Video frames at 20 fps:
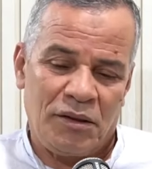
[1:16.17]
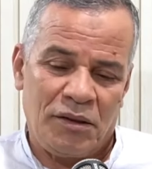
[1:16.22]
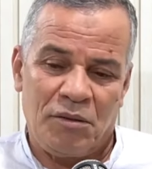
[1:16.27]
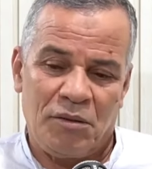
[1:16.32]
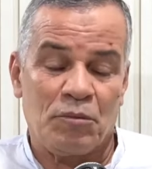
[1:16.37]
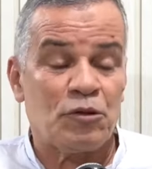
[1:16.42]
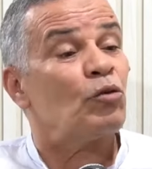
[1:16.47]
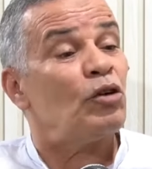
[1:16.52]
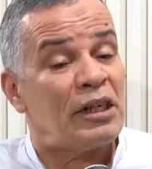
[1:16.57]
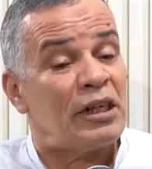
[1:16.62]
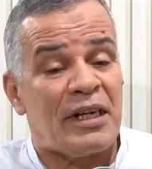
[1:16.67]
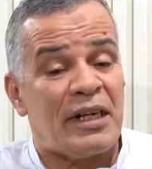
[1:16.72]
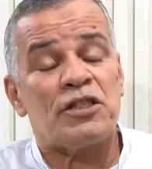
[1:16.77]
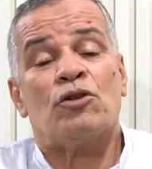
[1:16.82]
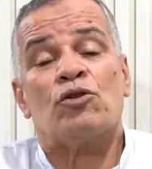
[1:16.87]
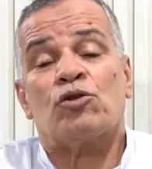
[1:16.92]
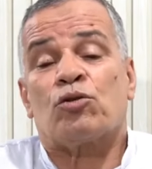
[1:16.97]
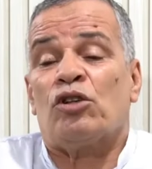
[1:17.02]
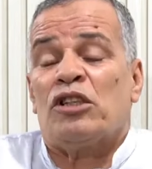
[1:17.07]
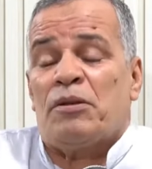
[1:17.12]
مش نقول لك
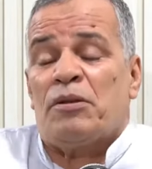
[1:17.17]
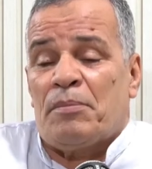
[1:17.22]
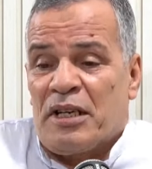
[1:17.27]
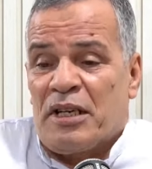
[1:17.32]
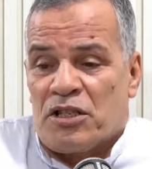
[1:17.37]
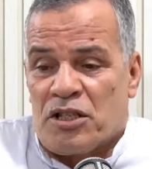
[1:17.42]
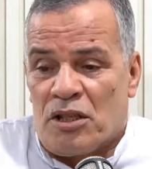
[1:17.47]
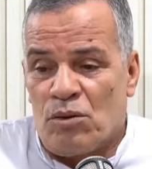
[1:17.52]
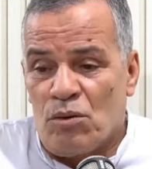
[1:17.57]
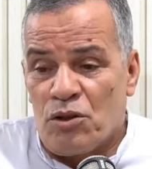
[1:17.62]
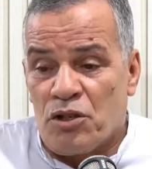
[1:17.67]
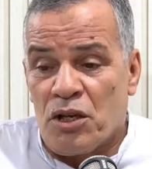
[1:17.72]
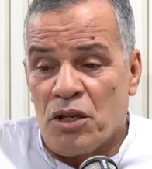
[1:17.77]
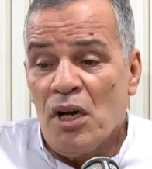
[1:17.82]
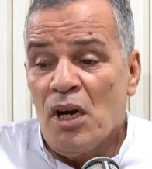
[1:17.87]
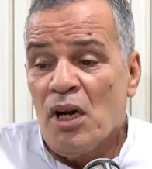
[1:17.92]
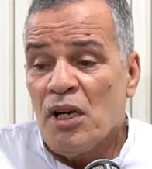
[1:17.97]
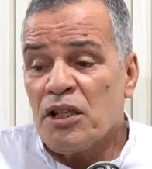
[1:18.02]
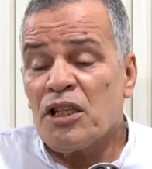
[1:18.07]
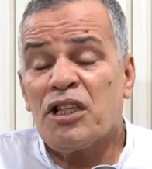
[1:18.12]
اسال وتقول لي ما نسالوش
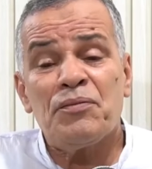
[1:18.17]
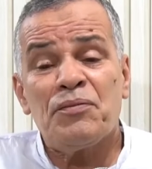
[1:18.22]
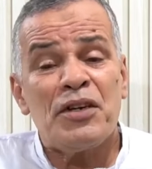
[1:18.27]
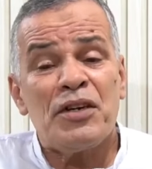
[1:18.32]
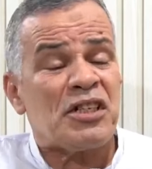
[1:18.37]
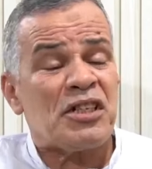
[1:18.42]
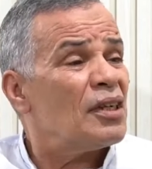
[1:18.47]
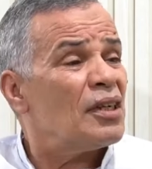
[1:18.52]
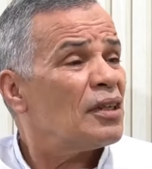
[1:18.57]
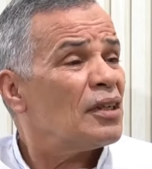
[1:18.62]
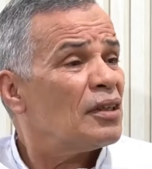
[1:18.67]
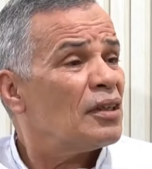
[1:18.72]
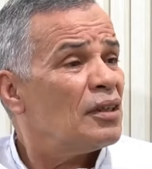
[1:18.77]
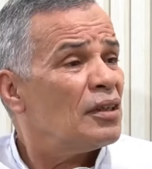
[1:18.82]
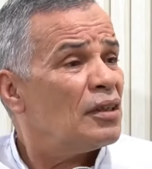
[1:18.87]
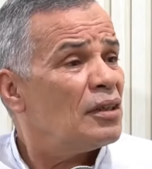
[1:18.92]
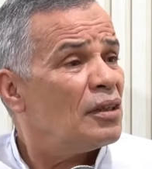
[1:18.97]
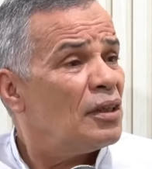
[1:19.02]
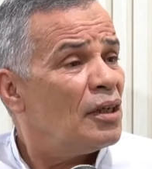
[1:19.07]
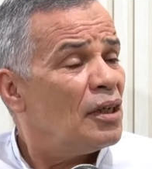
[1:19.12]
كيفاش هي ذي
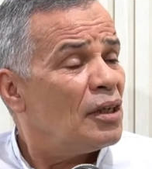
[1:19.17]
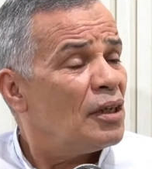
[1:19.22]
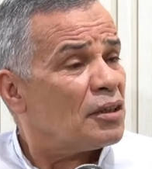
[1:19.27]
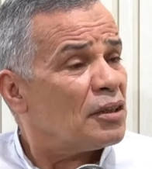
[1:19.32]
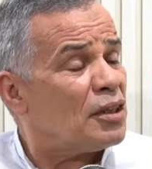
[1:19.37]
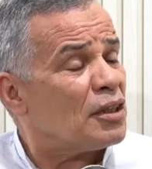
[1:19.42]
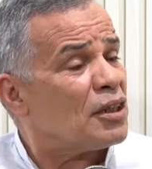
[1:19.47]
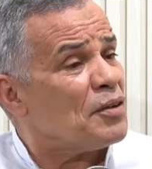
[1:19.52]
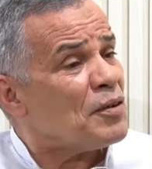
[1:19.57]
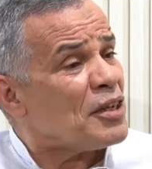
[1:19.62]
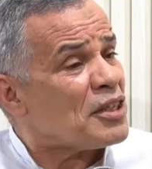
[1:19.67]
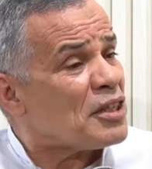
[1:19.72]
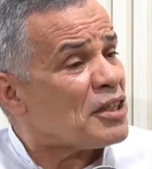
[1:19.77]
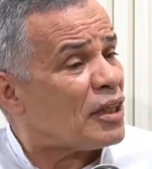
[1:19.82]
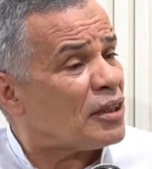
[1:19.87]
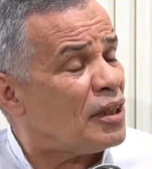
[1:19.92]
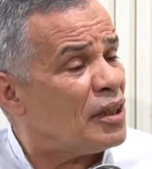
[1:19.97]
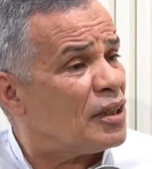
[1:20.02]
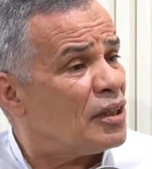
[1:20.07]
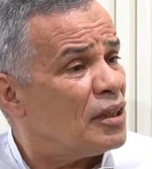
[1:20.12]
اختنا منها انت
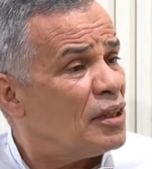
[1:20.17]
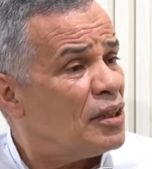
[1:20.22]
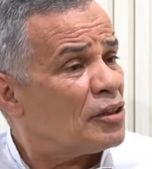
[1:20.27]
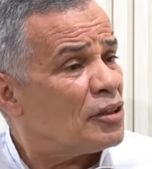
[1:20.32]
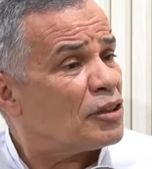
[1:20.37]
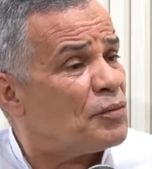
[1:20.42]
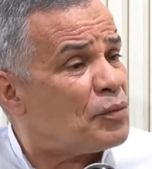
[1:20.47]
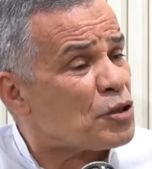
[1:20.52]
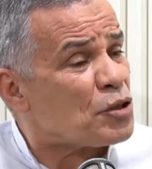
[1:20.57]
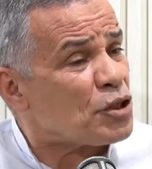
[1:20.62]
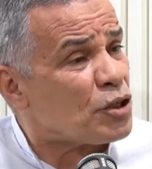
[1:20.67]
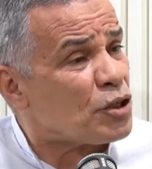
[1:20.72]
قدامي تو الفلوس